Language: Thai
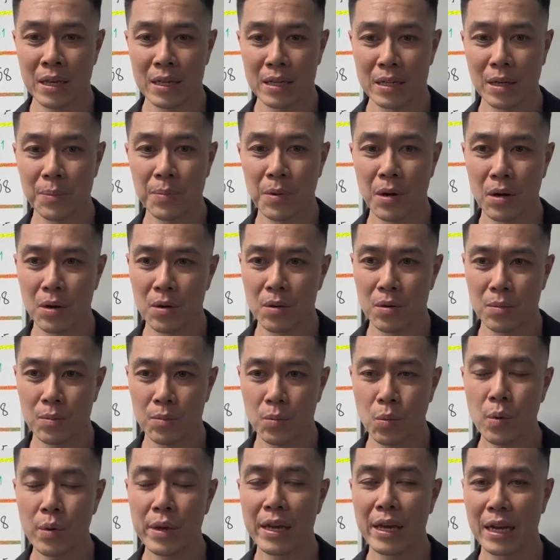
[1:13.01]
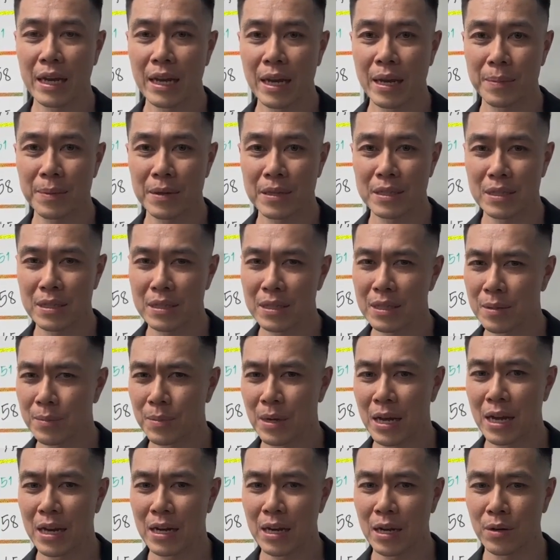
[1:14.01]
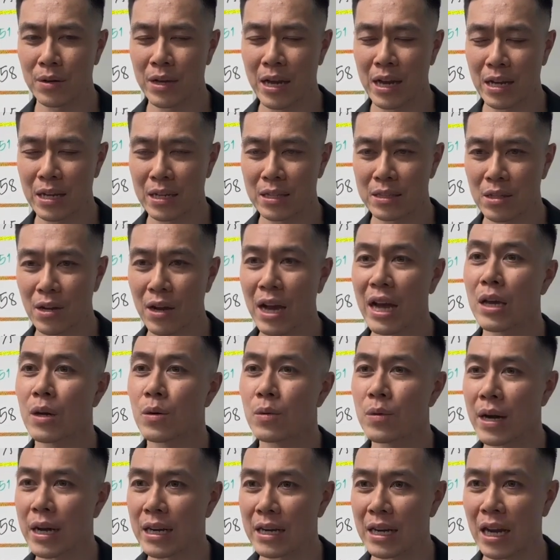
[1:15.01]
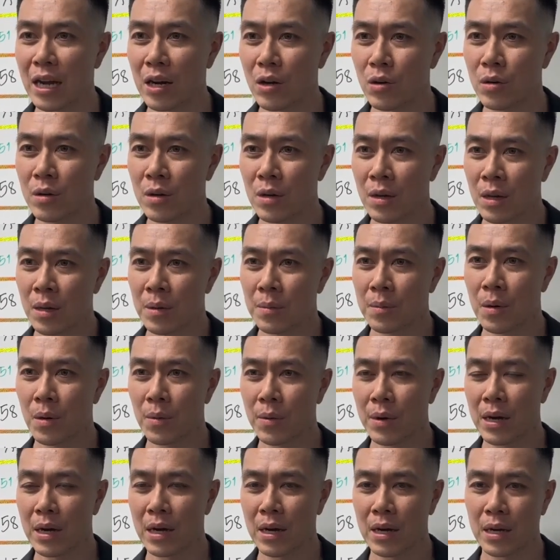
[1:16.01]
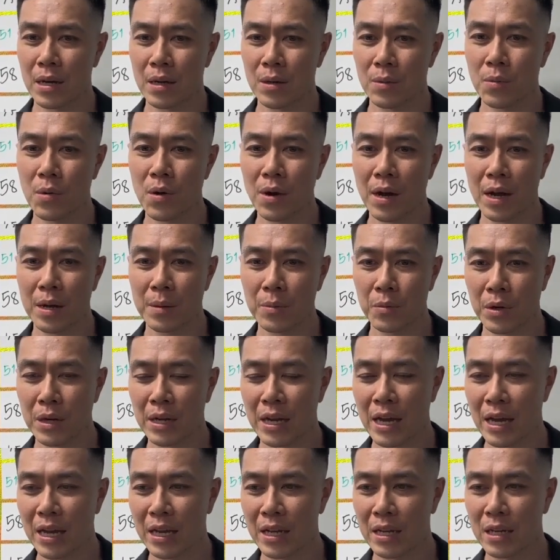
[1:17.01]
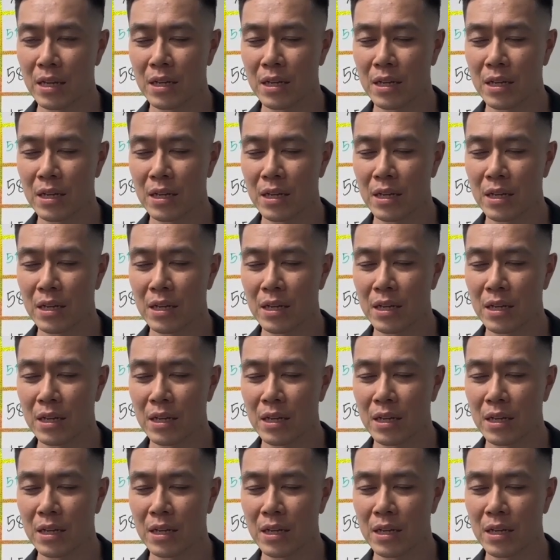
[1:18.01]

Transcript: นี่บอกผู้หญิงเนี่ยเป็นสิ่งที่สำคัญเราอยากต้องให้โอกาสเขา เพราะว่าวงการมวยไทย